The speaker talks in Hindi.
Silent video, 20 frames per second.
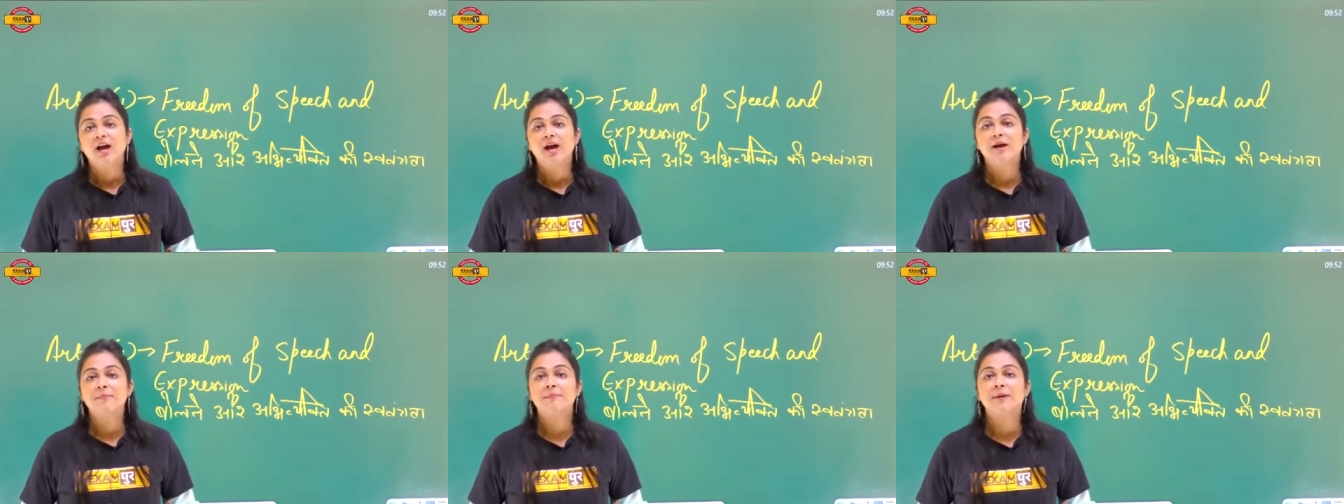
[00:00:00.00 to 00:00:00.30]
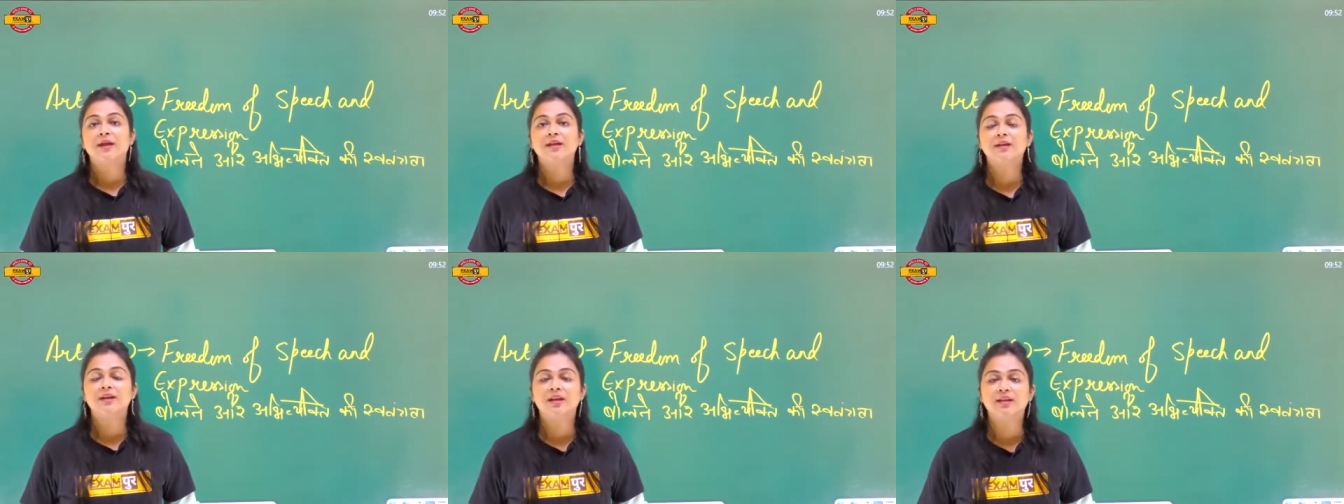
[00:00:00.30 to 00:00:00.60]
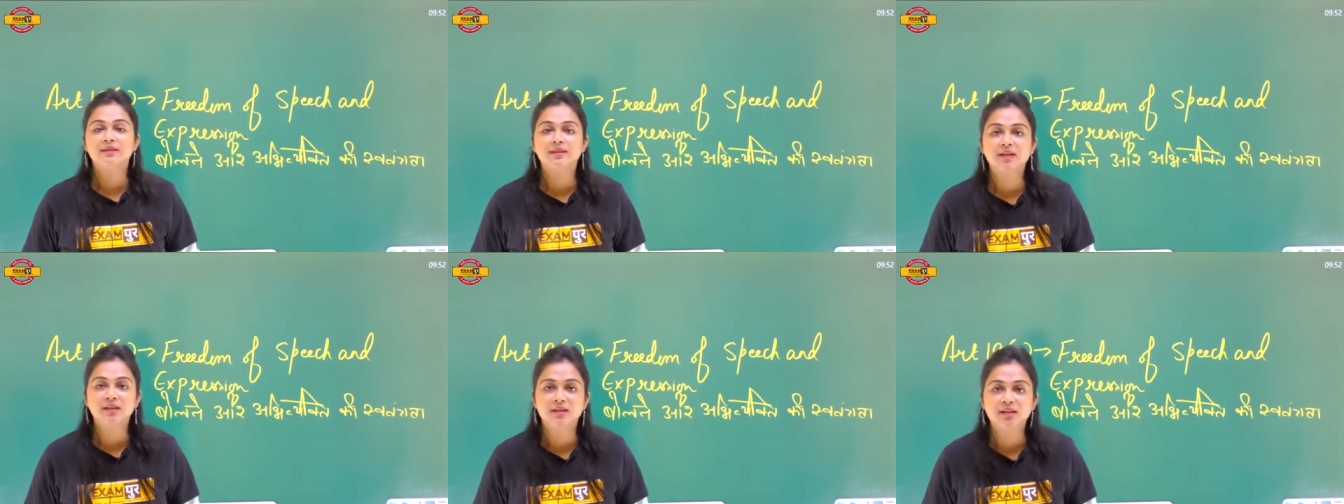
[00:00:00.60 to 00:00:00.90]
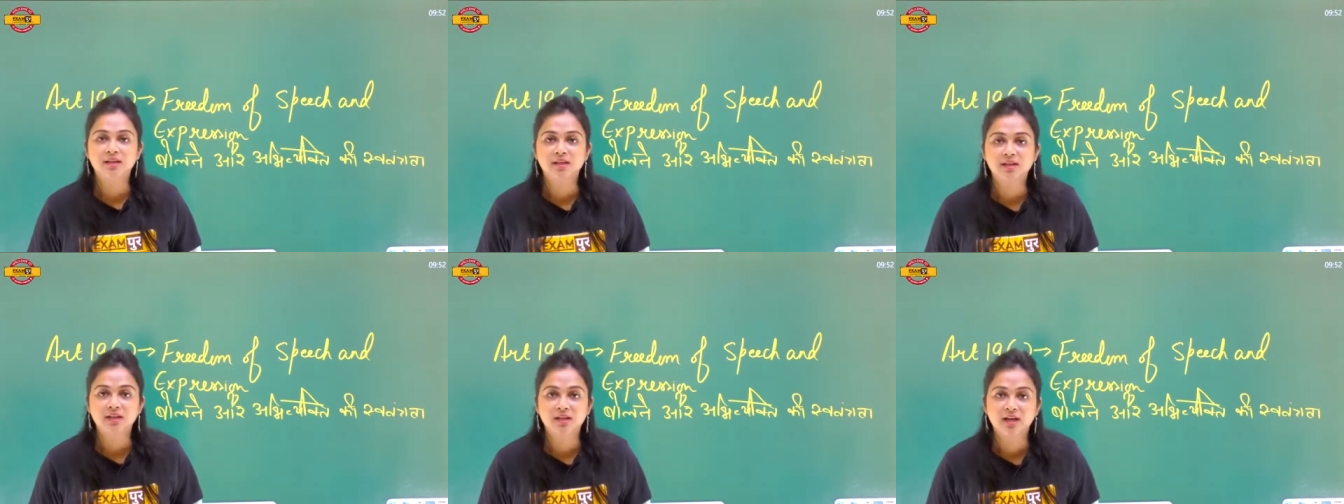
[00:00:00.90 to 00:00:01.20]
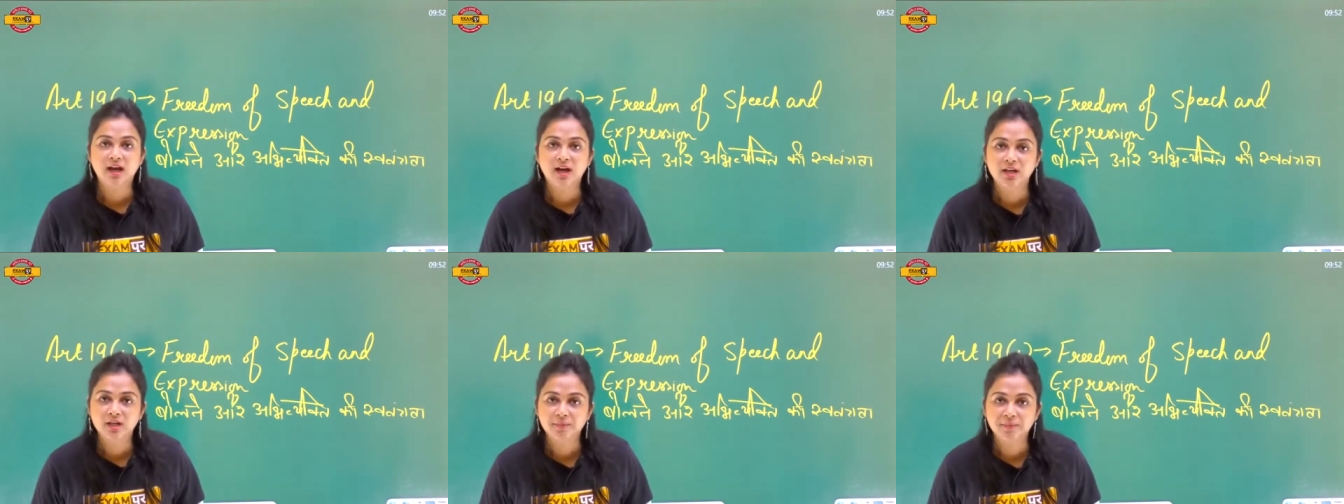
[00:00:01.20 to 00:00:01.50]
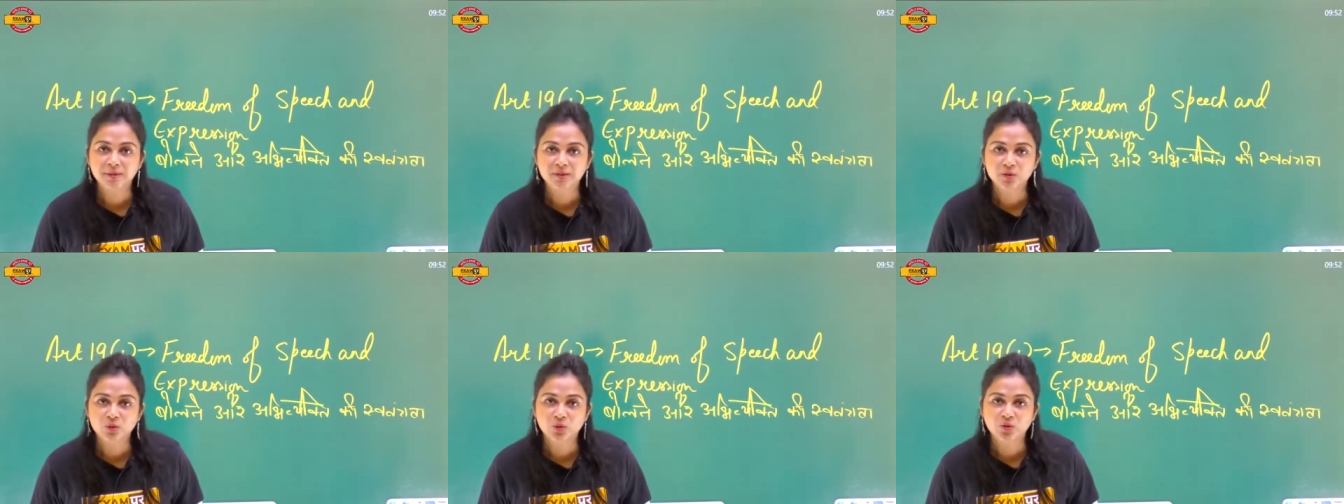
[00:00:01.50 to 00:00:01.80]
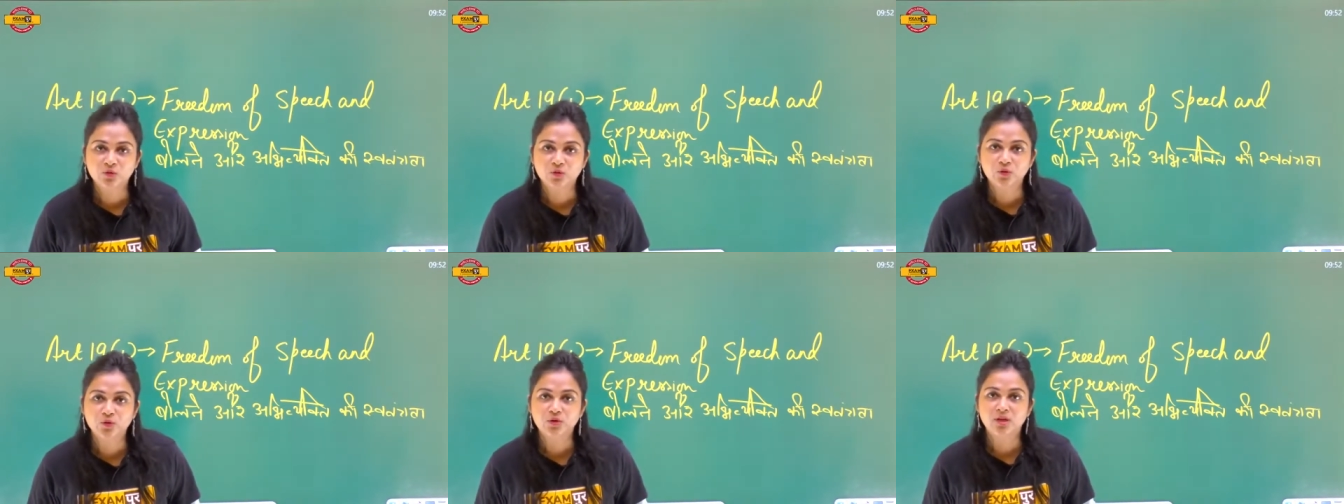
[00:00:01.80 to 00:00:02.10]
अब भाई नेतागिरी की गाड़ी पर
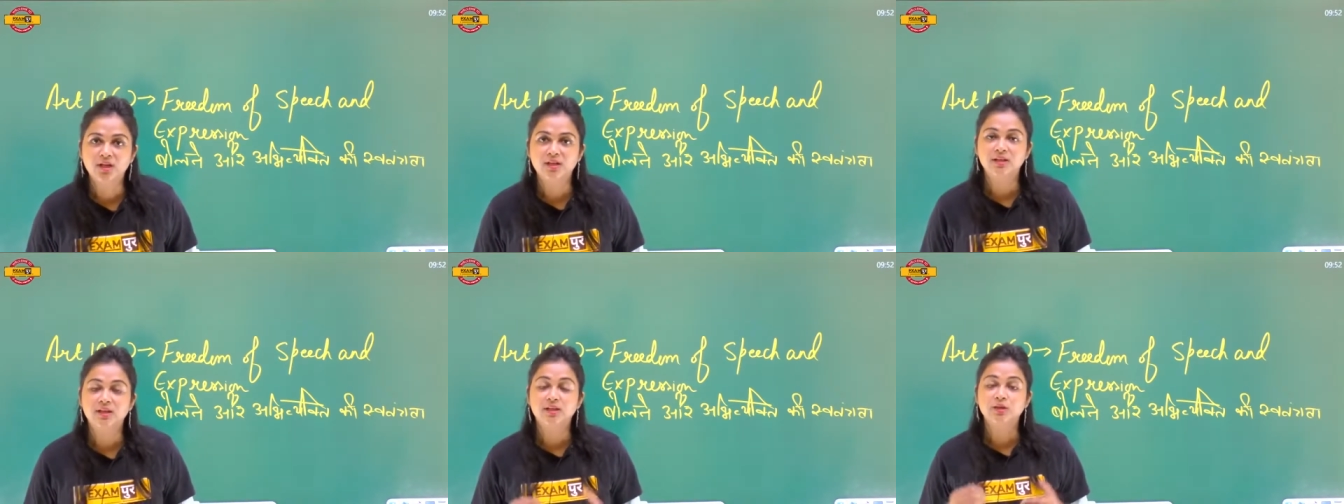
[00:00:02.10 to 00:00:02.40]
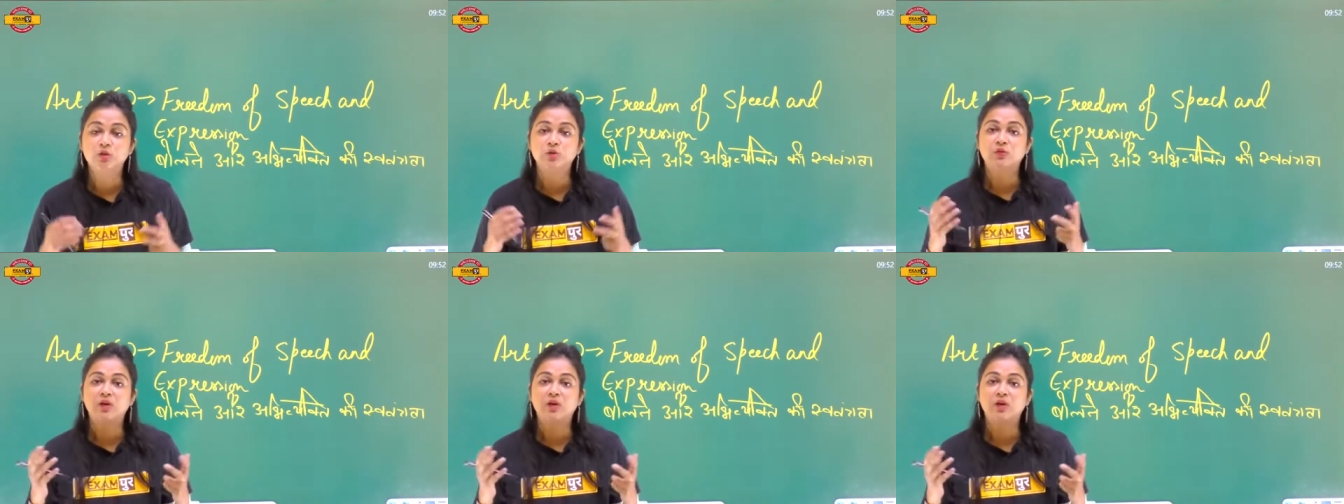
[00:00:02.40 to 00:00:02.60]
तोड़फोड़ कर दिया